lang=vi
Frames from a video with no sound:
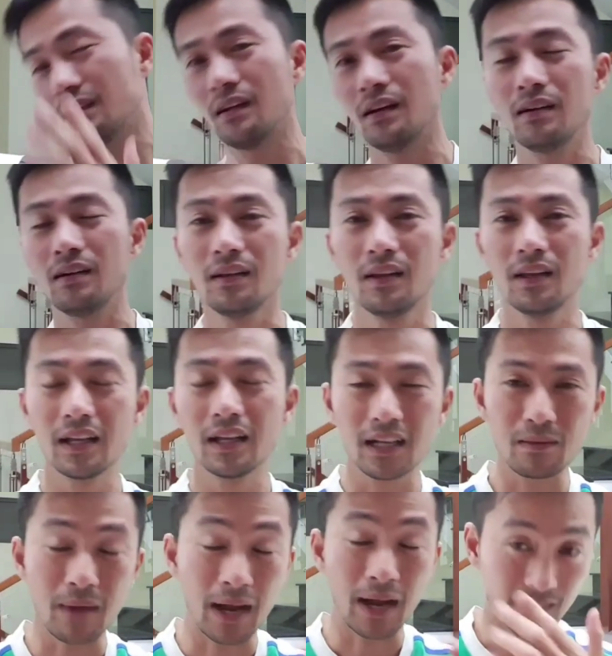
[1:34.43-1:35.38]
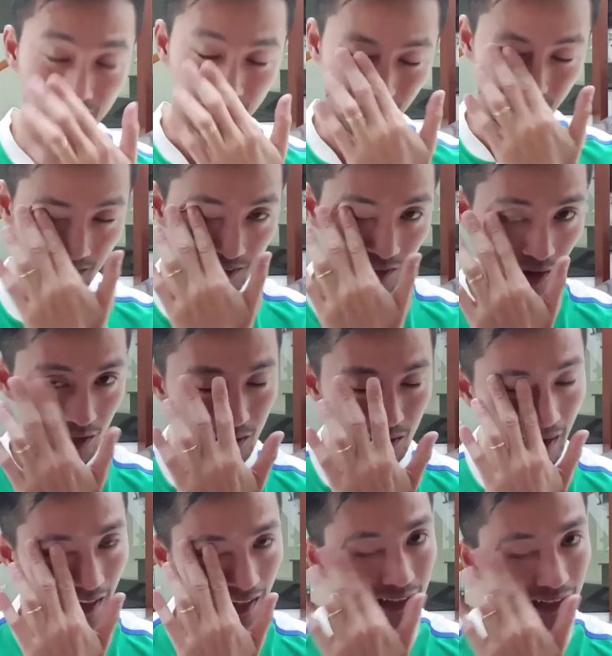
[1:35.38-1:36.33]
đó các bạn tự cho các
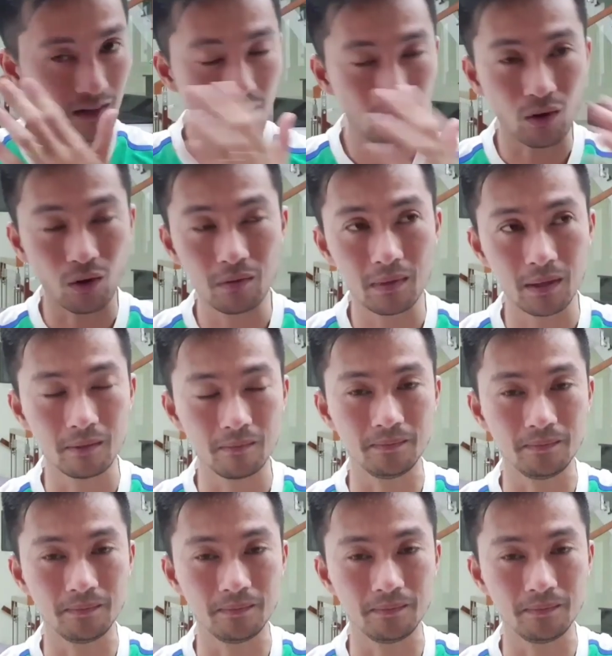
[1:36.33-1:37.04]
bạn cái cơ hội mà